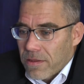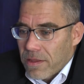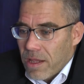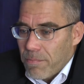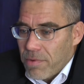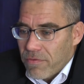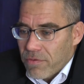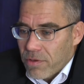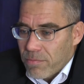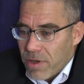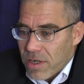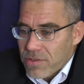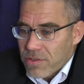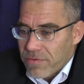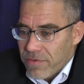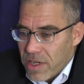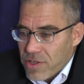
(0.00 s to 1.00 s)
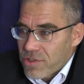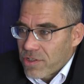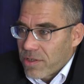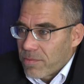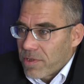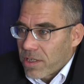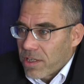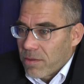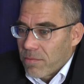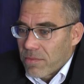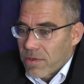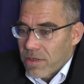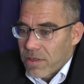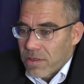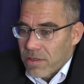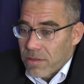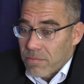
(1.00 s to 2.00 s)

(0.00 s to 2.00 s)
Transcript: Na pewno bardzo ważnym takim,